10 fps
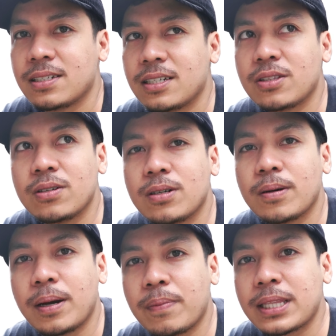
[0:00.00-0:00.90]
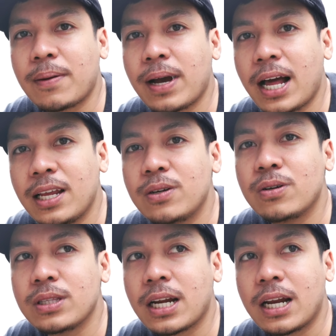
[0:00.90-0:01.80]
Itu yang pertama kali
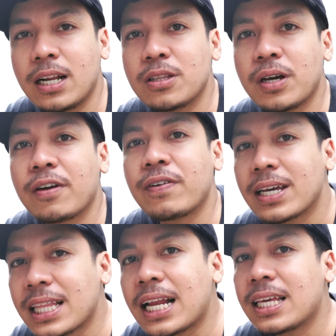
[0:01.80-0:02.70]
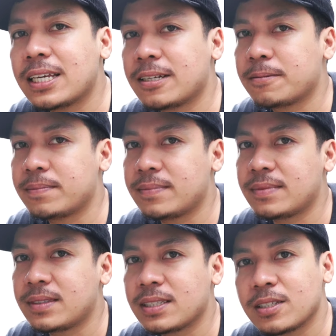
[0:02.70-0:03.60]
dulu terkenal tuh FH Itali.
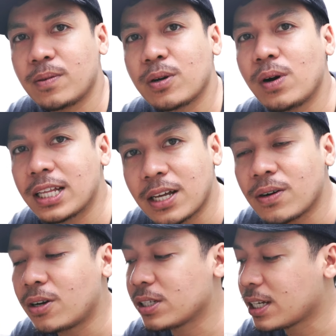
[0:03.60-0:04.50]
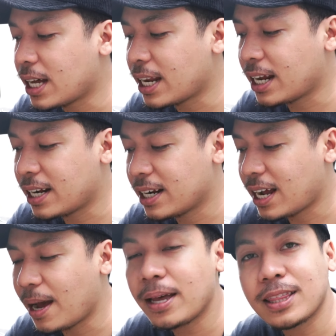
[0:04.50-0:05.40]
Cuman gue nggak tahu kalau sekarang.
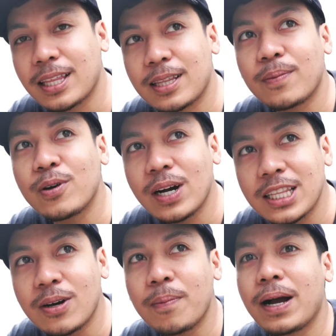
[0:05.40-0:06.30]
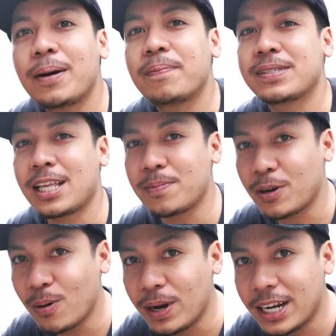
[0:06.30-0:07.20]
Ah, tapi gue nggak tahu apakah
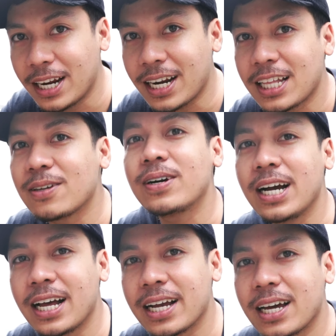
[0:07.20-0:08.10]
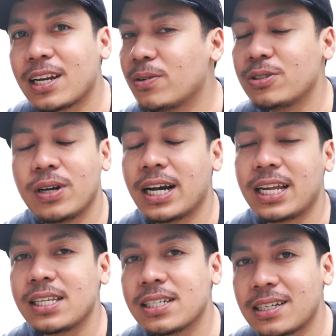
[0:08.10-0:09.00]
statement gue bener atau enggak. Karena gue juga
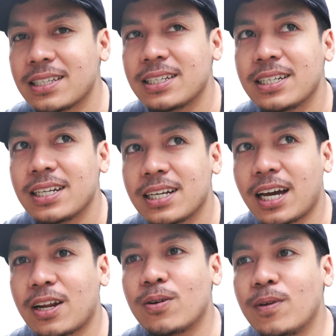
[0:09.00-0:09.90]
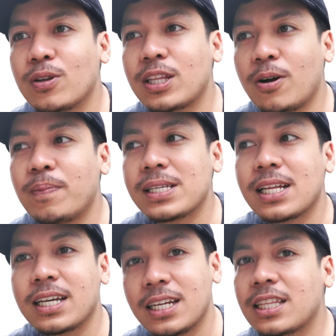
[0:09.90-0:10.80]
nggak riset. Karena gue baru tahu pas
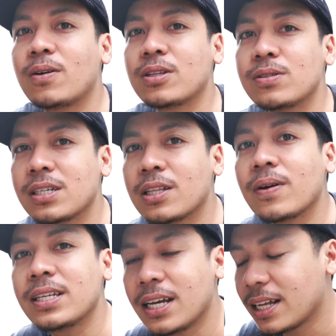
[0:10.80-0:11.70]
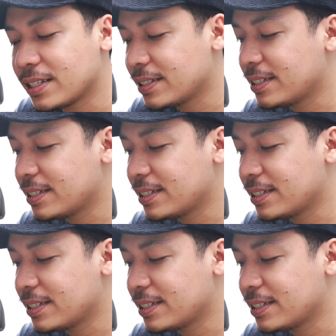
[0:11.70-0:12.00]
lagi di tahun-tahun segitu aja.